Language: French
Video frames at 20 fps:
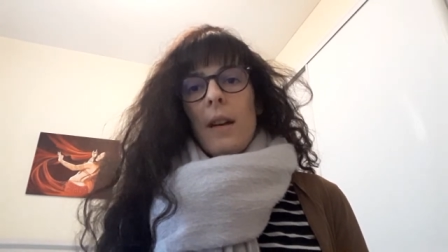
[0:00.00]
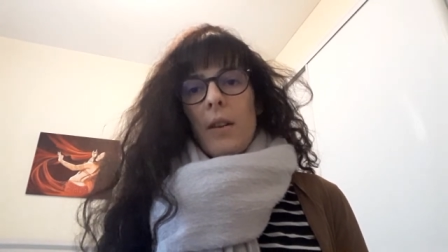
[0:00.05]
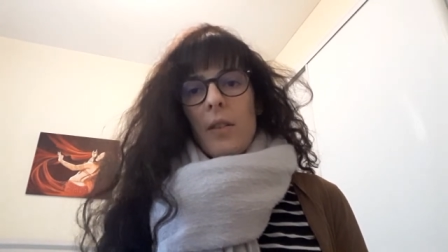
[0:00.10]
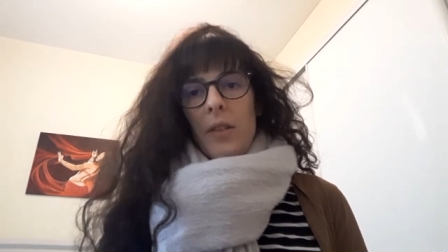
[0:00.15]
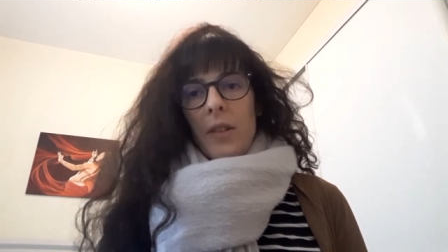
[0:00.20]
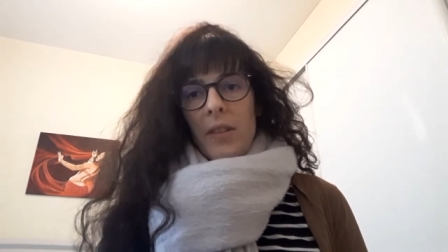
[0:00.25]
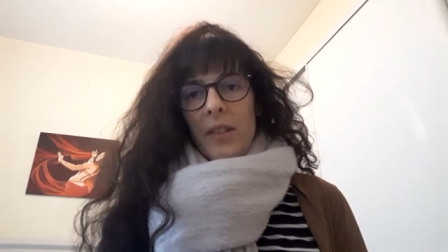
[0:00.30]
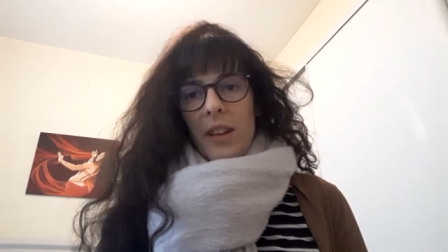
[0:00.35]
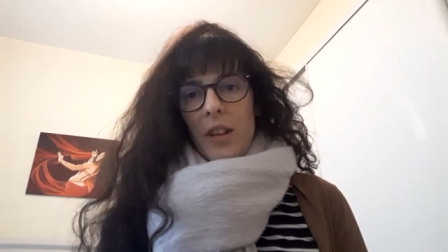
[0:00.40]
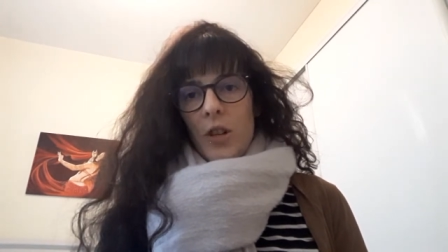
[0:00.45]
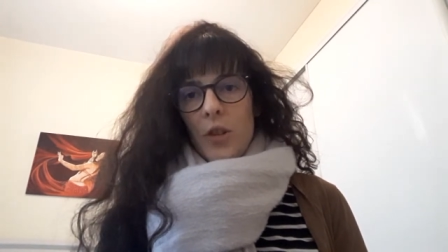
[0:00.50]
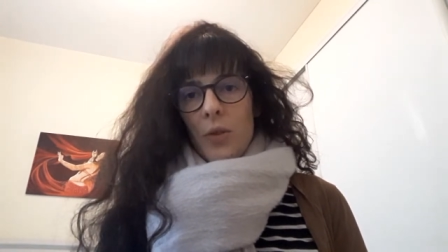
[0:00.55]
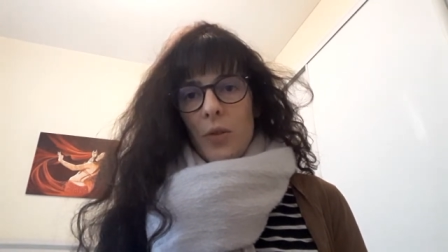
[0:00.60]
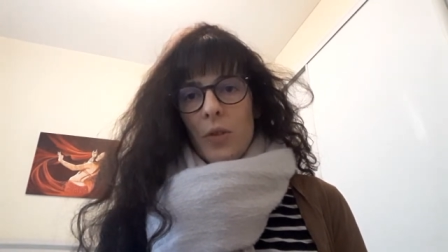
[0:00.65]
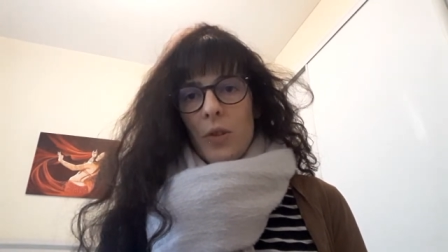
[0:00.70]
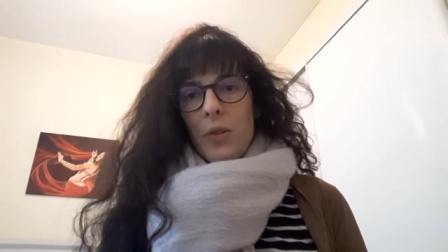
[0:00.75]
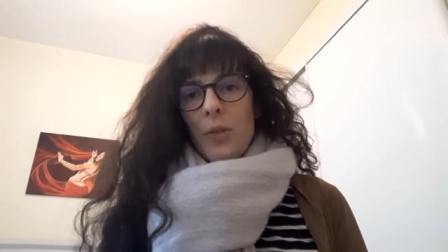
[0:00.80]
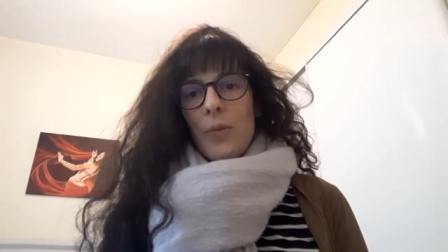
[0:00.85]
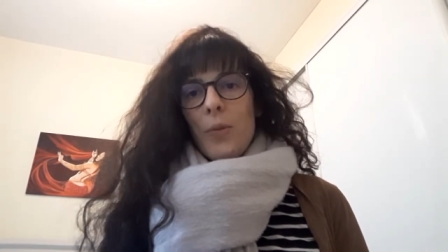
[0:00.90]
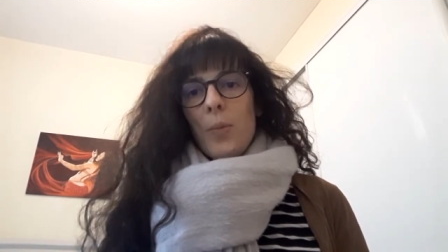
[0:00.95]
en
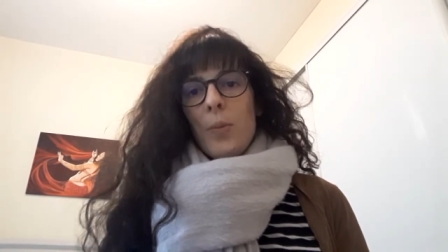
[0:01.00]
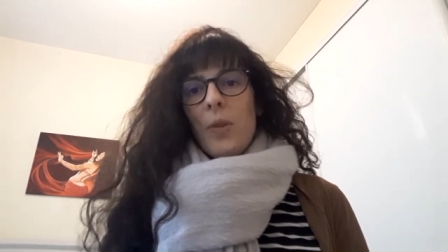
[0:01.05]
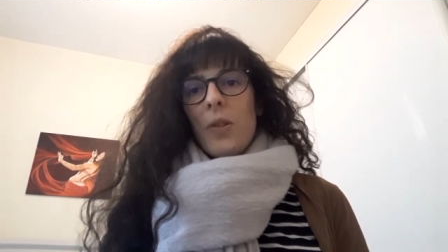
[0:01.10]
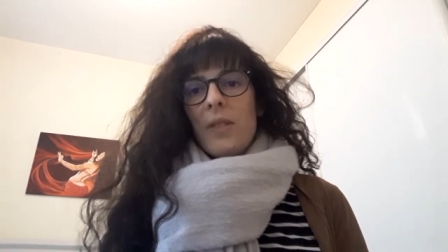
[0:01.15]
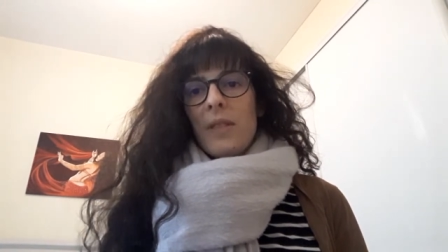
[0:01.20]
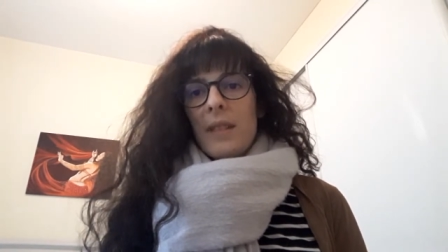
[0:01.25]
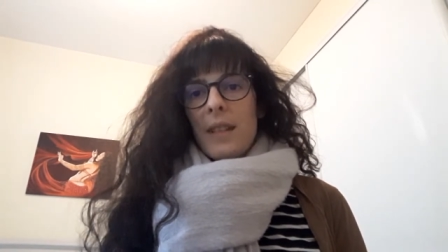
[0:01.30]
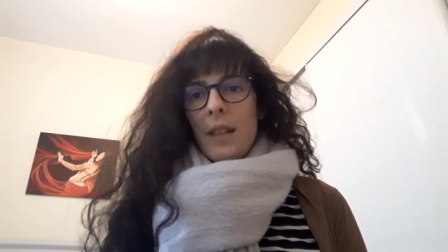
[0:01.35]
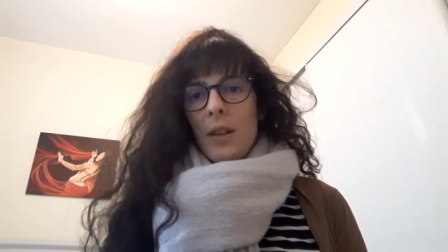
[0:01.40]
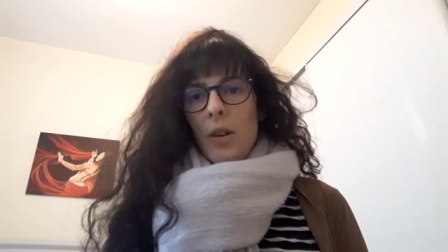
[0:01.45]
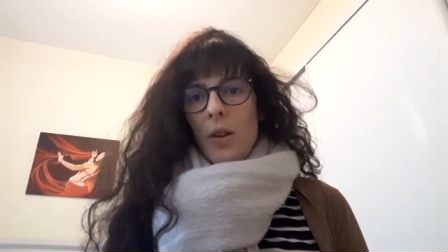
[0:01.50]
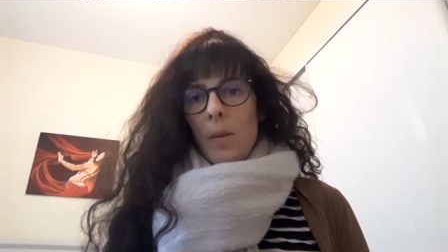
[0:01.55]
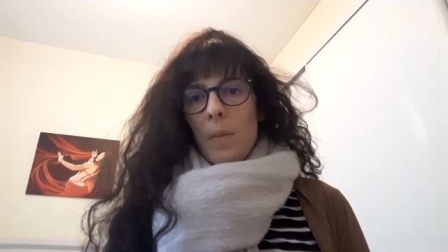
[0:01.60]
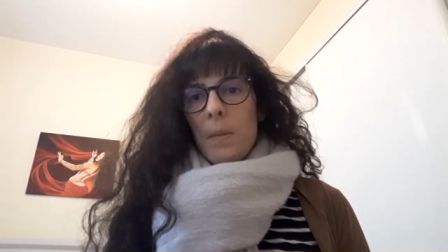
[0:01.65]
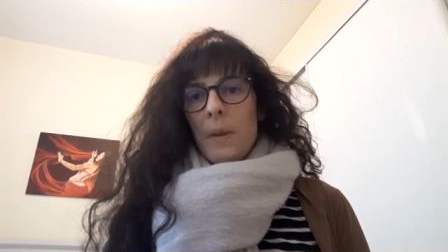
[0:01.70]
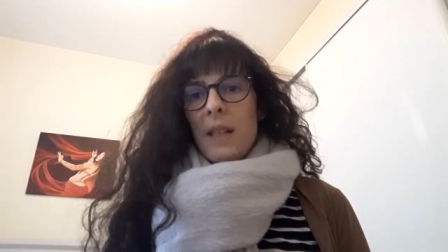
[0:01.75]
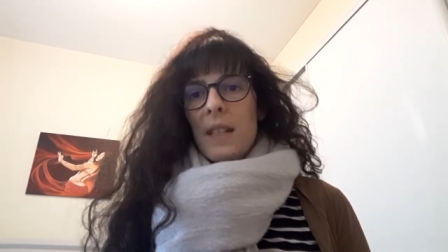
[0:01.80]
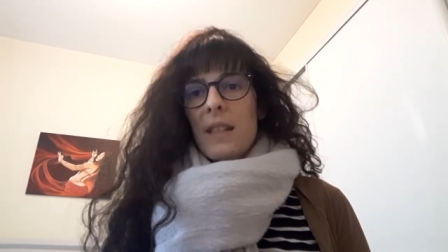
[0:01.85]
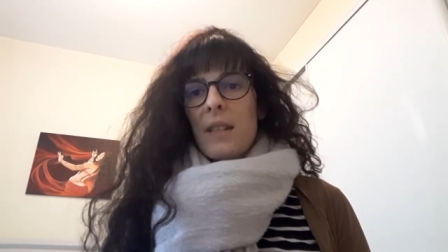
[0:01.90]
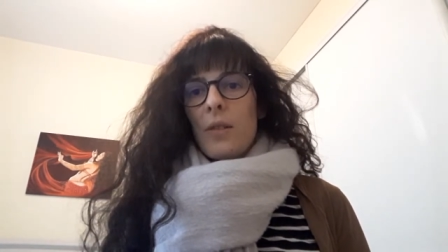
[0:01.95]
sachant qu'il faut prendre des gants
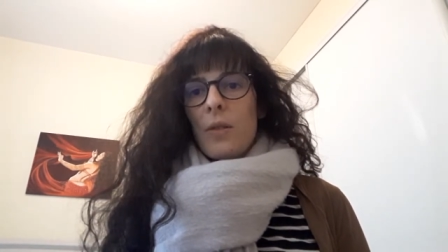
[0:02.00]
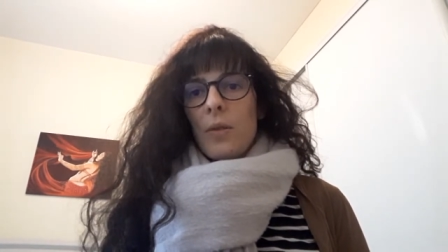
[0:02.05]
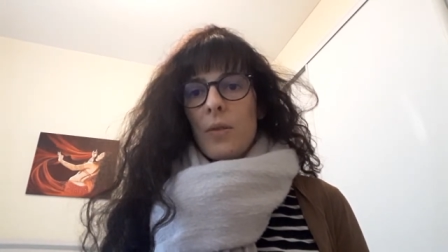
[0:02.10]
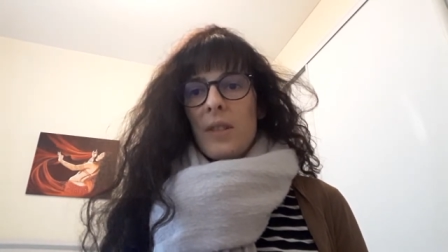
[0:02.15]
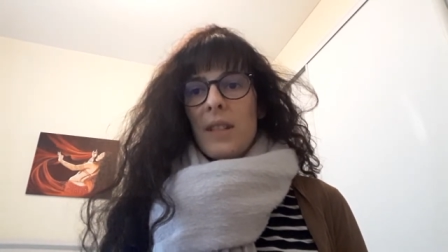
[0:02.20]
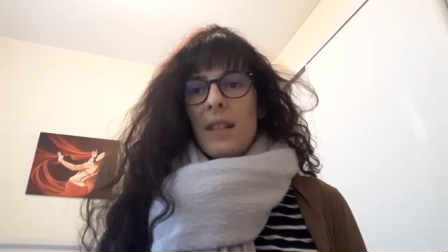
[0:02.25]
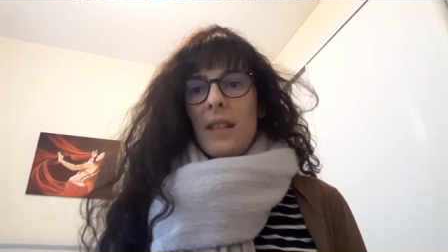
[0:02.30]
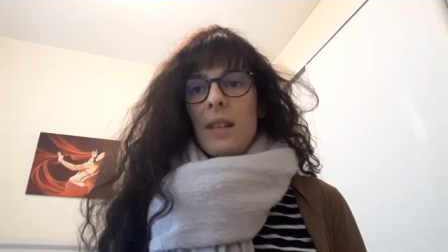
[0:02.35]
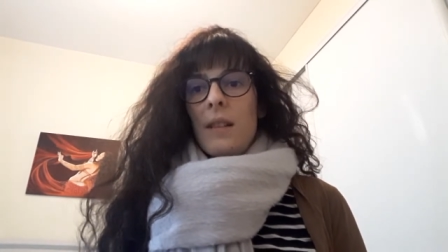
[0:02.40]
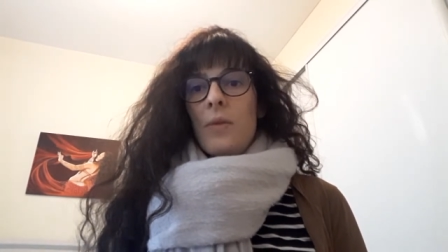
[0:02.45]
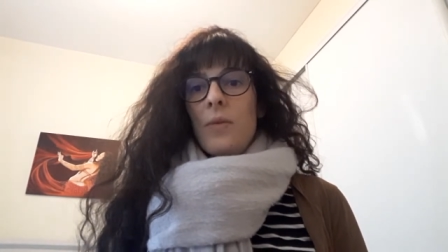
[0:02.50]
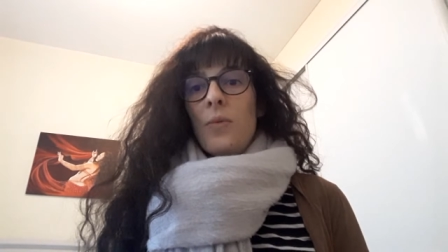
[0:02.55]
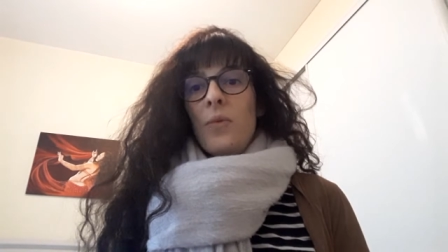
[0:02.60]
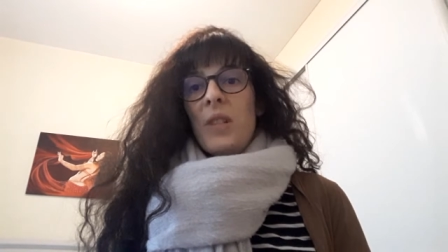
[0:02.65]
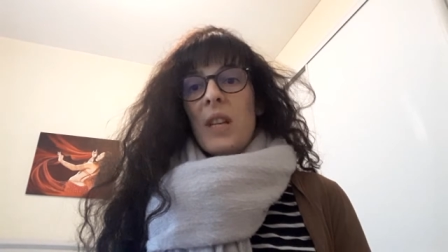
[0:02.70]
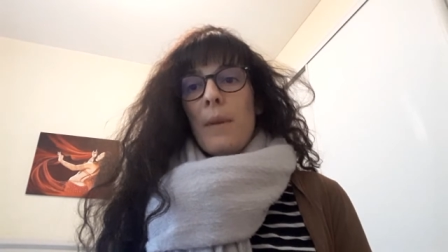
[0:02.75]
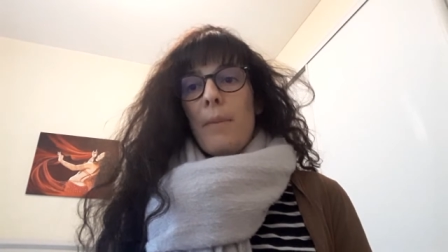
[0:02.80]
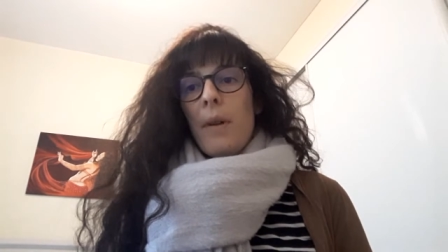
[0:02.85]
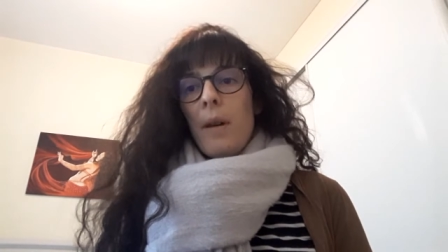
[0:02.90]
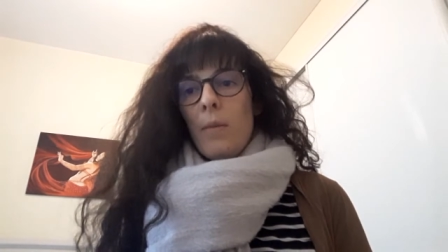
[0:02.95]
parce que s'il ne
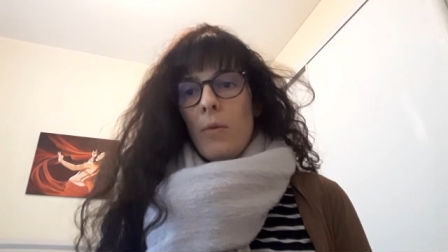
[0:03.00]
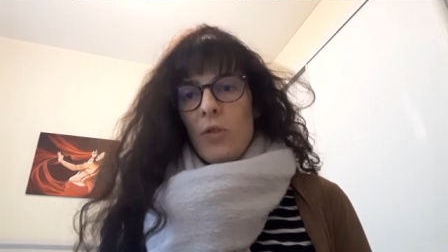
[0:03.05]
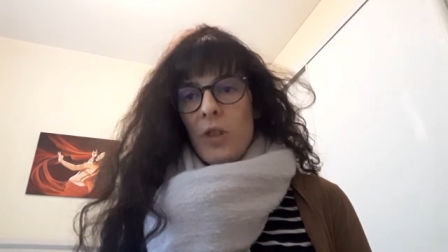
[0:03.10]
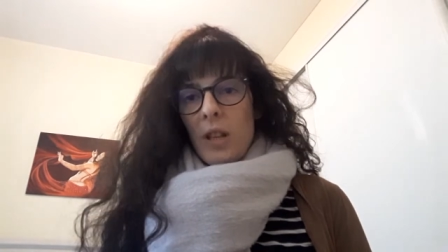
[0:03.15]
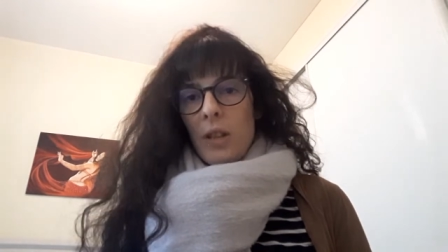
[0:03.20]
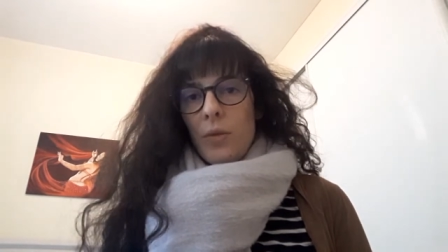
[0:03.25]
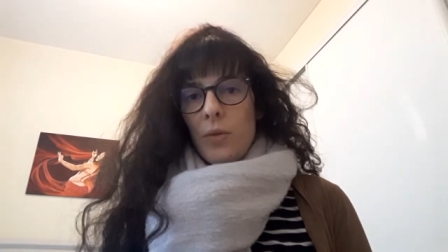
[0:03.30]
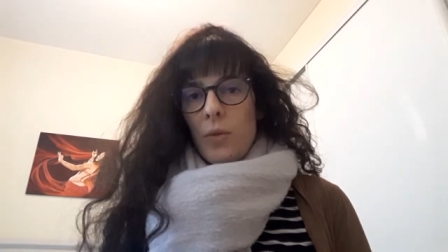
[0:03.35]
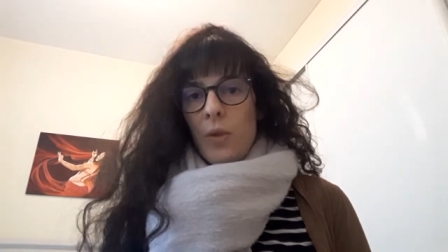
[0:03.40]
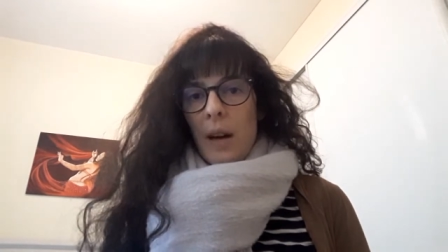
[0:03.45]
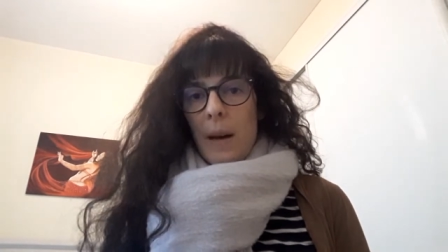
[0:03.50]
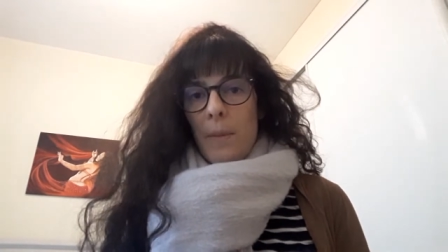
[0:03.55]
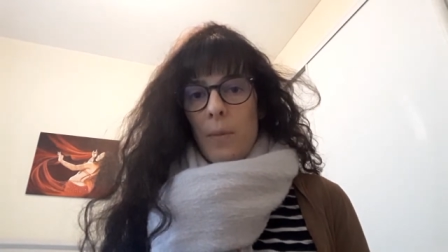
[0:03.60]
vous a pas bougé de cours,